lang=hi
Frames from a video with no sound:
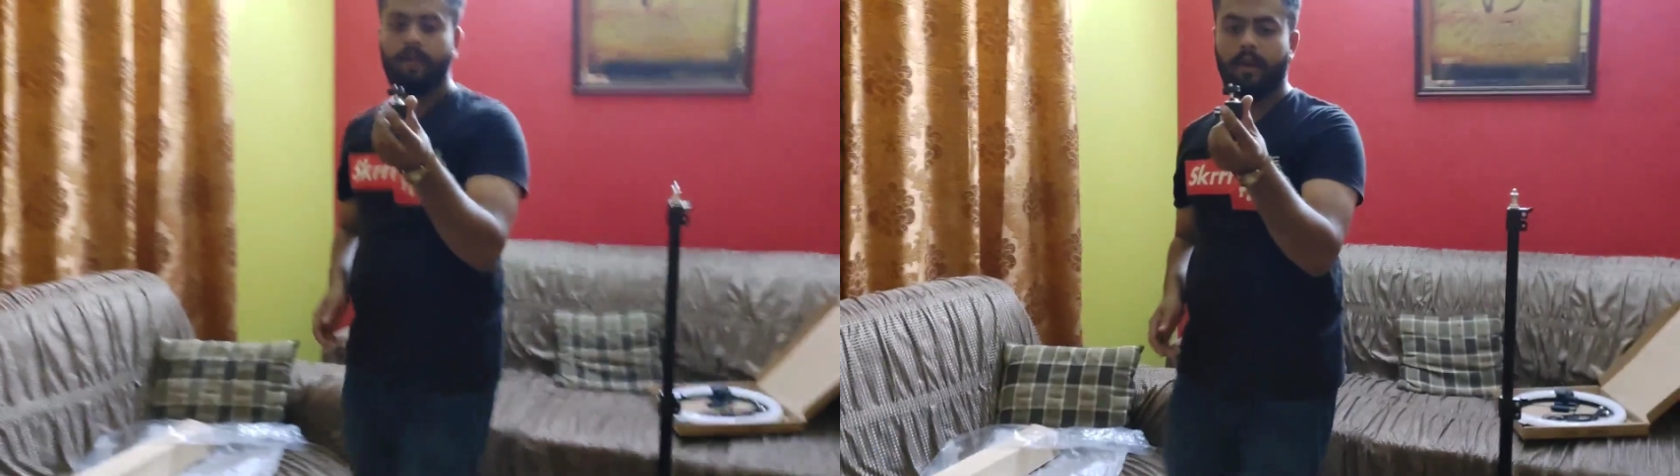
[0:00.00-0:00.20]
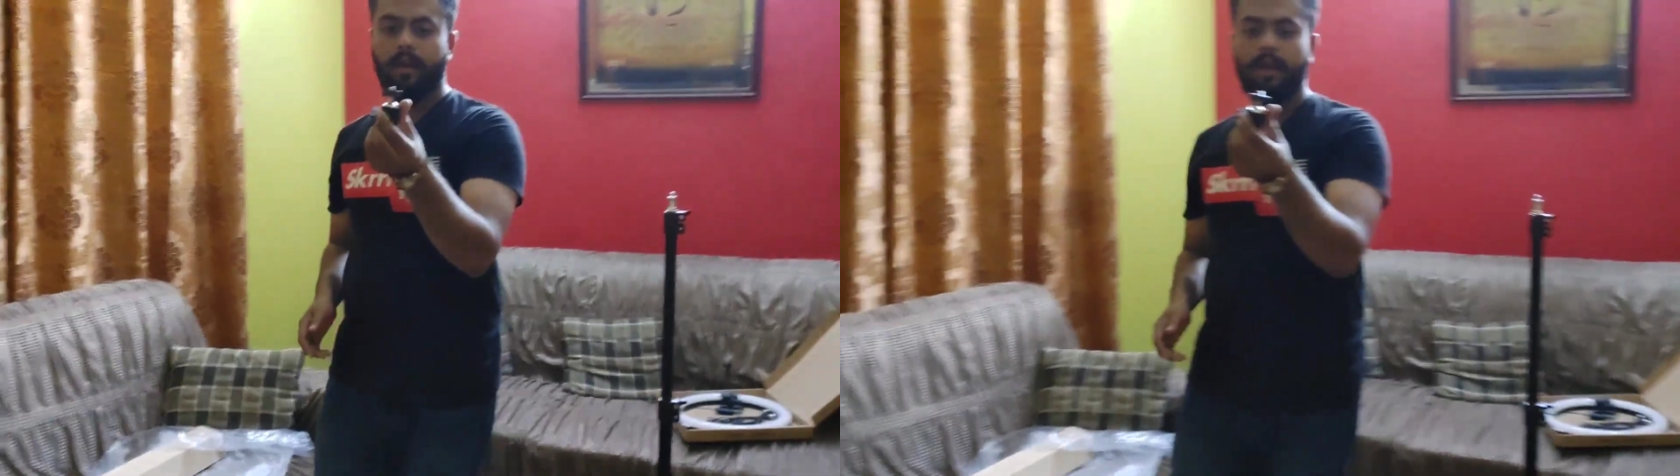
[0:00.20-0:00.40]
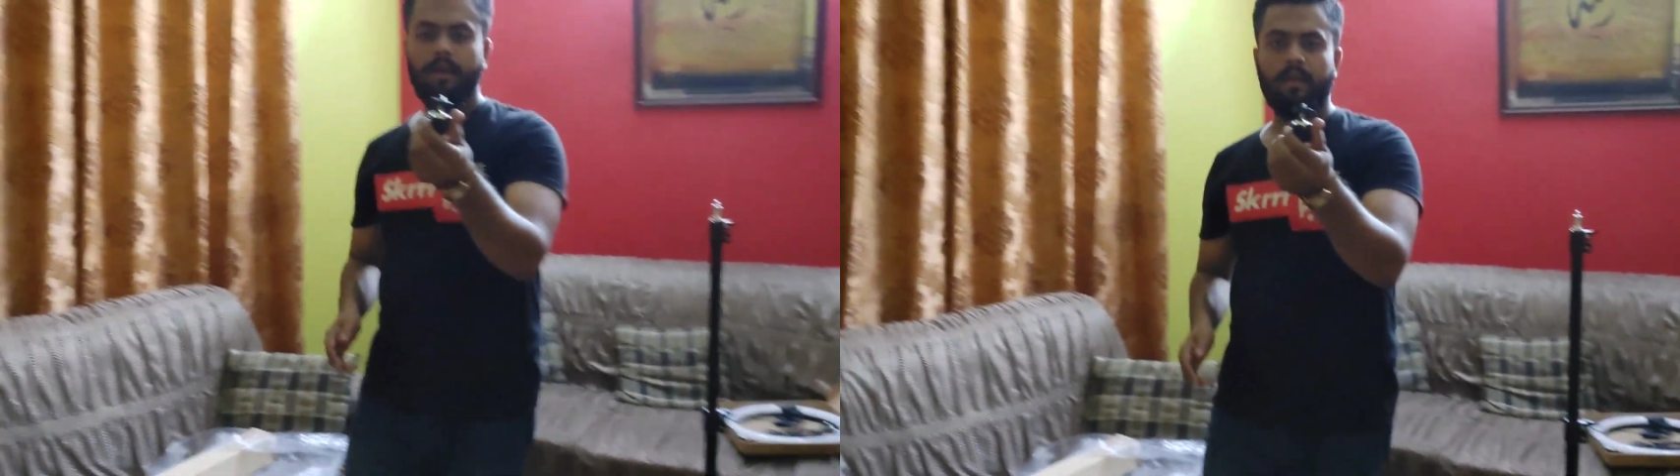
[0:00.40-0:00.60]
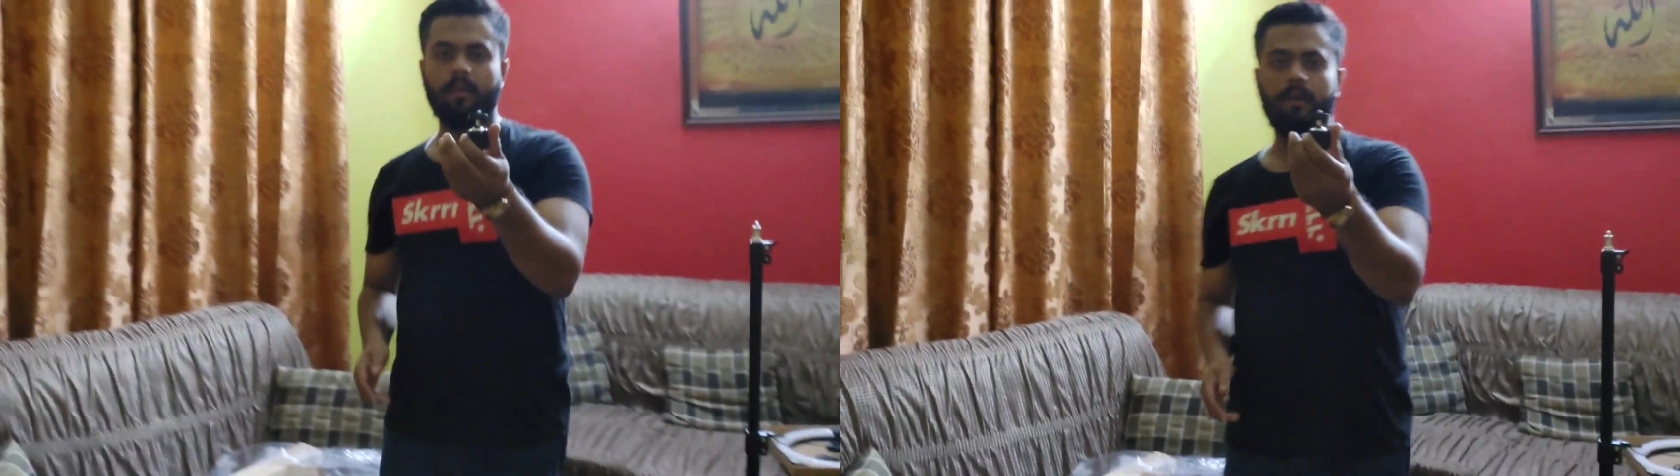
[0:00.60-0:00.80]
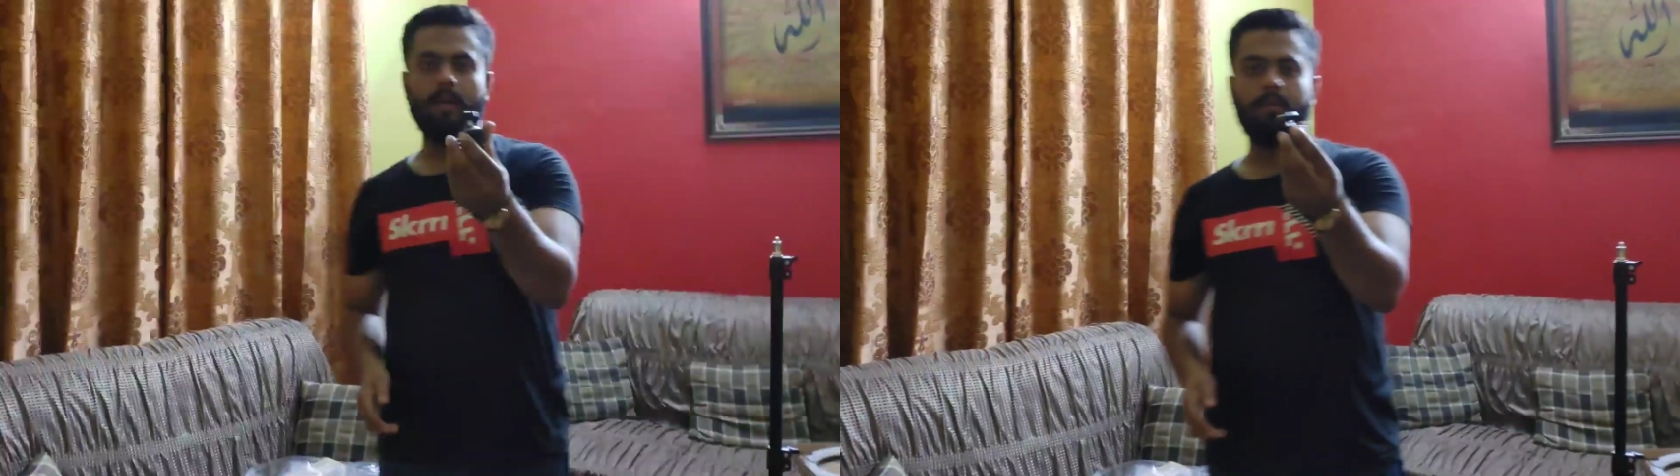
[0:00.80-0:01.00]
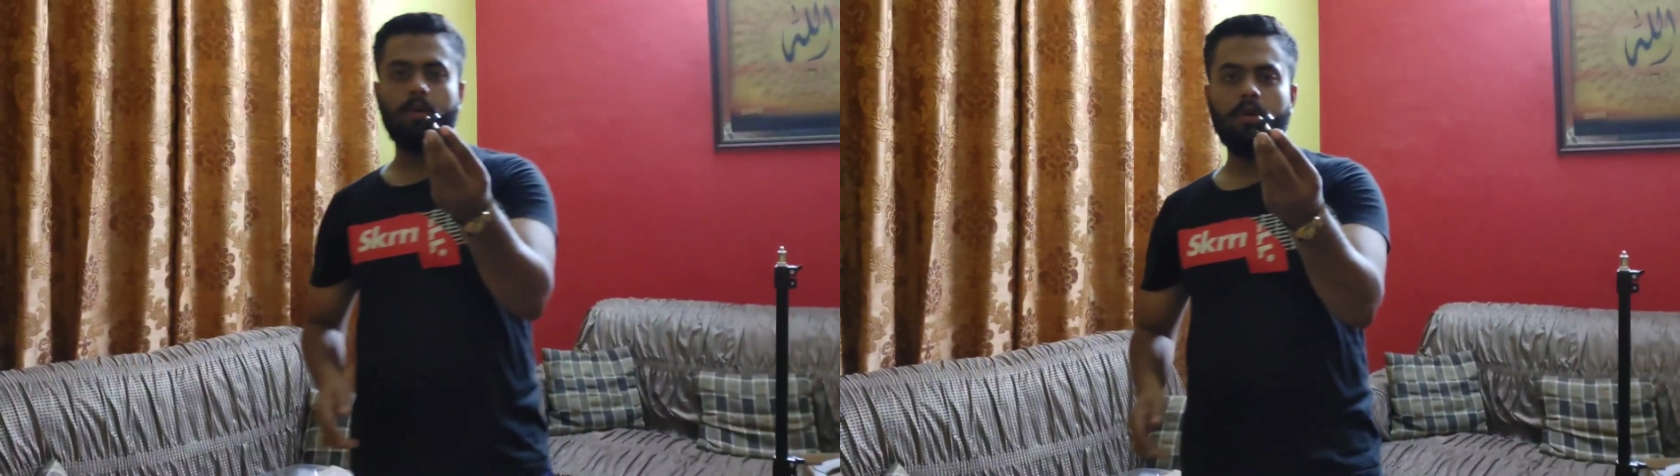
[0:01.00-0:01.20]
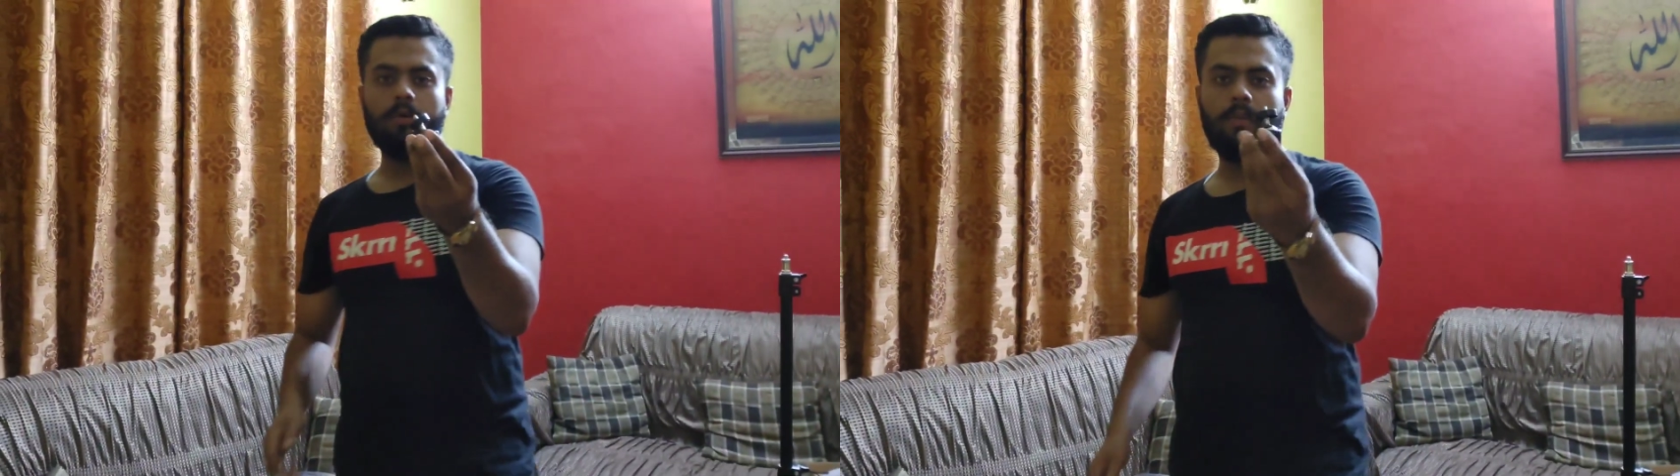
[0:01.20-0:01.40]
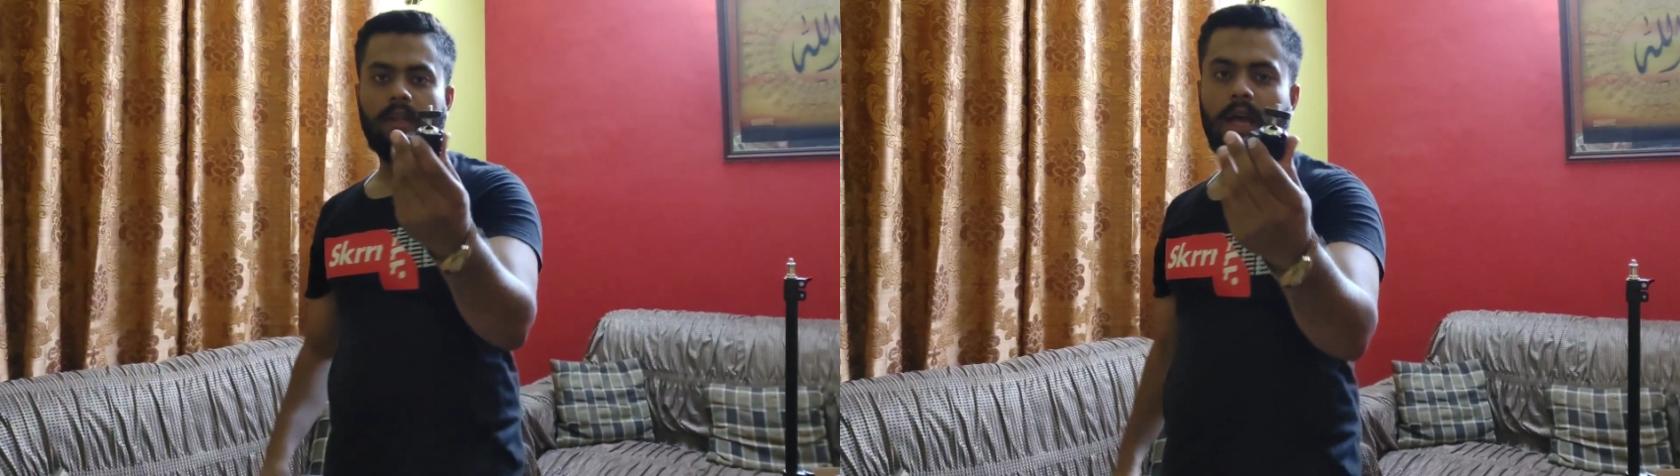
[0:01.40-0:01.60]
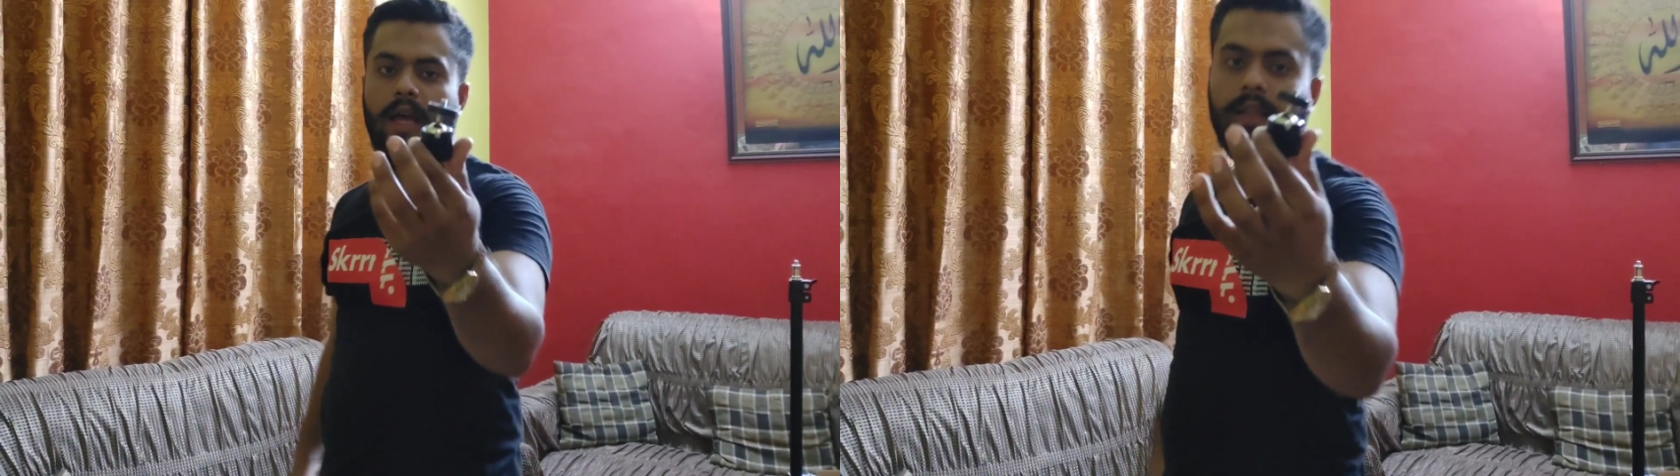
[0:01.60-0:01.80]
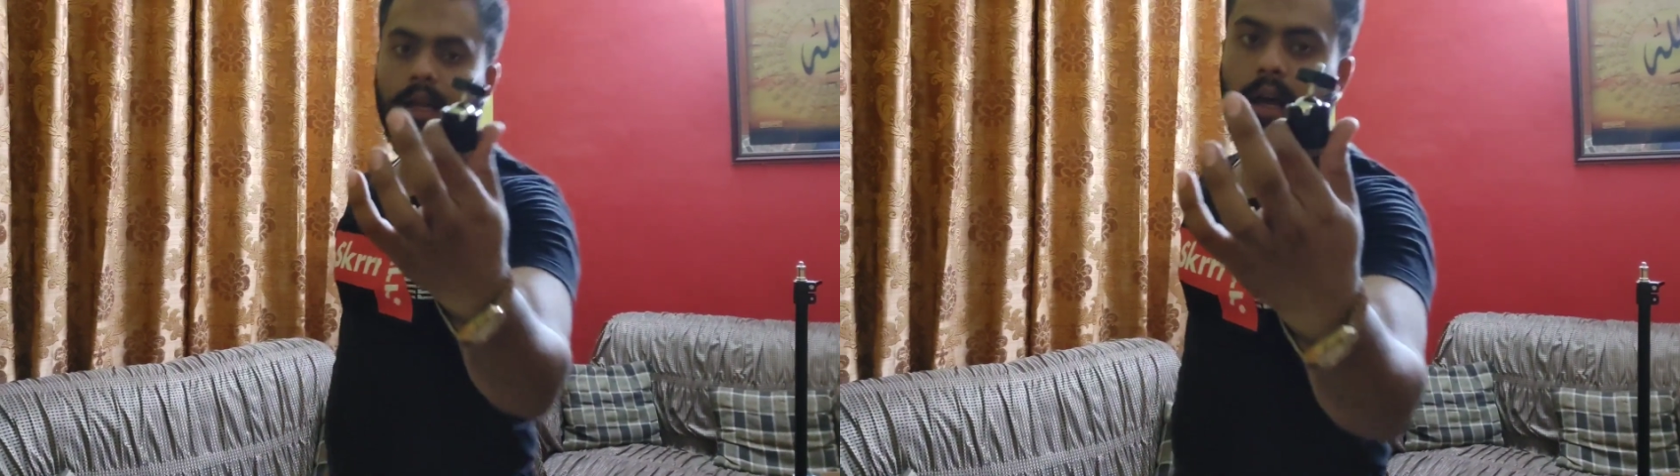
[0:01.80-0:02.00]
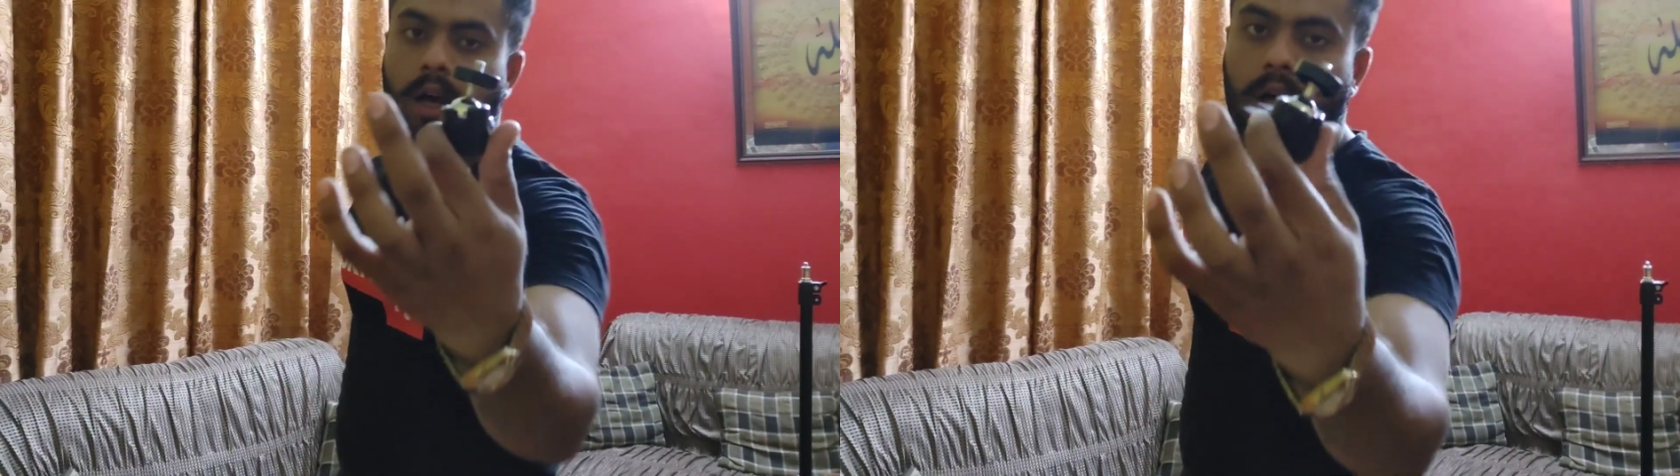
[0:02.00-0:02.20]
ठीक है जैसे मैंने आपको बताया था